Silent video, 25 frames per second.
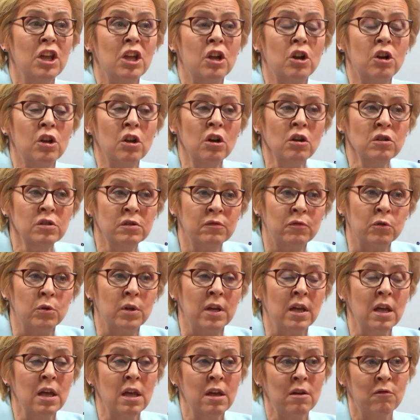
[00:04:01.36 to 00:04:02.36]
i
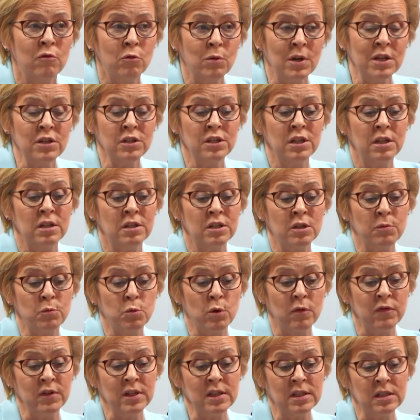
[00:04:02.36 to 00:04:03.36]
rozwój właśnie
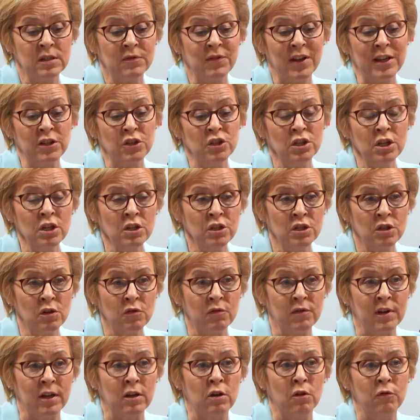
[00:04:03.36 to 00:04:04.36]
ciepłownictwa
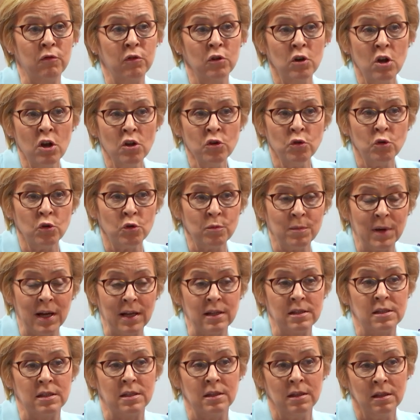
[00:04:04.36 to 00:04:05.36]
sieciowego w
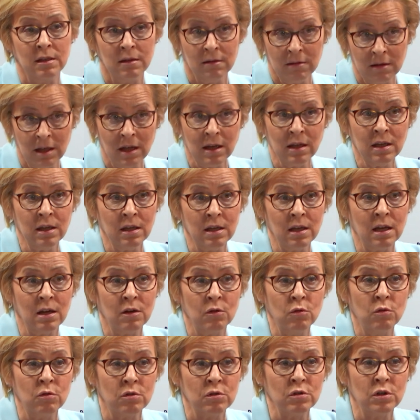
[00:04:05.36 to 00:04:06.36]
konurbacji takie
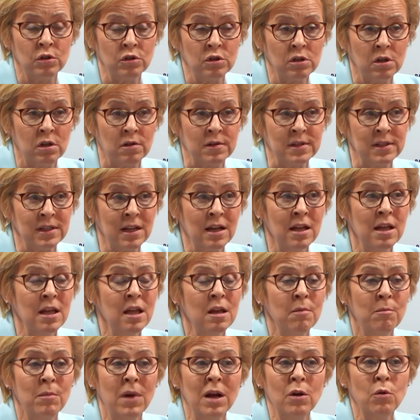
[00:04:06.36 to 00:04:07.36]
jak Górnośląska,
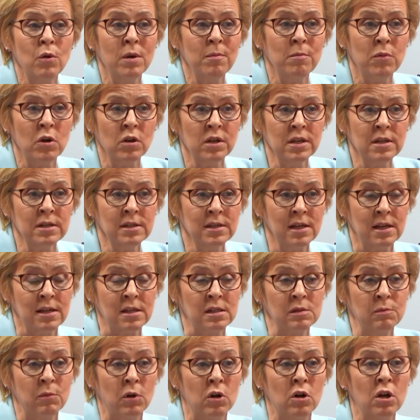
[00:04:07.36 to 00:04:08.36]
ma głęboki
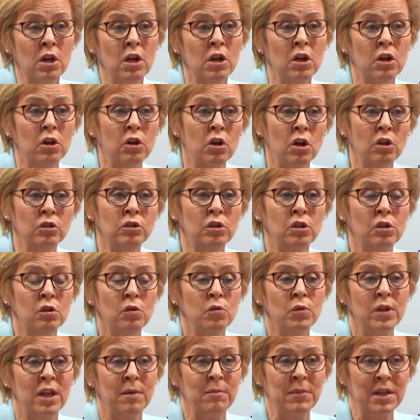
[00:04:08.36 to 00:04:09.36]
sens, bo
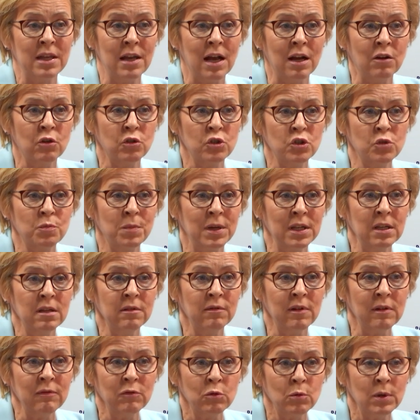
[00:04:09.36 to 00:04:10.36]
kontrolujemy jakość
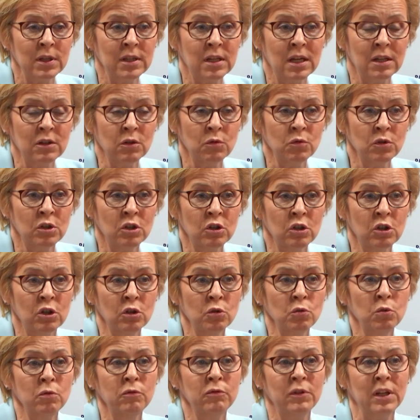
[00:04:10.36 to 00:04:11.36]
paliwa wkładaną do
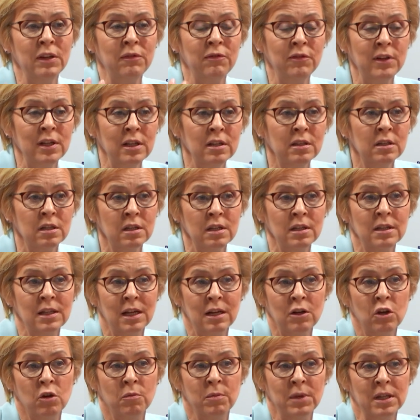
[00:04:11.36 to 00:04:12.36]
kotłów i filtry
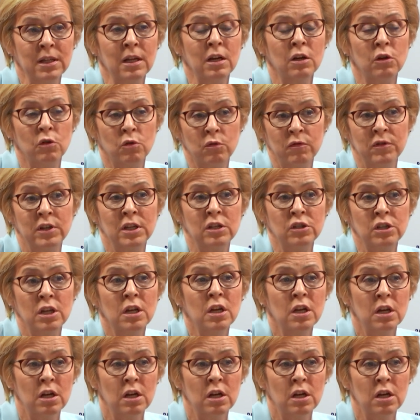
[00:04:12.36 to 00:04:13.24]
na kominach również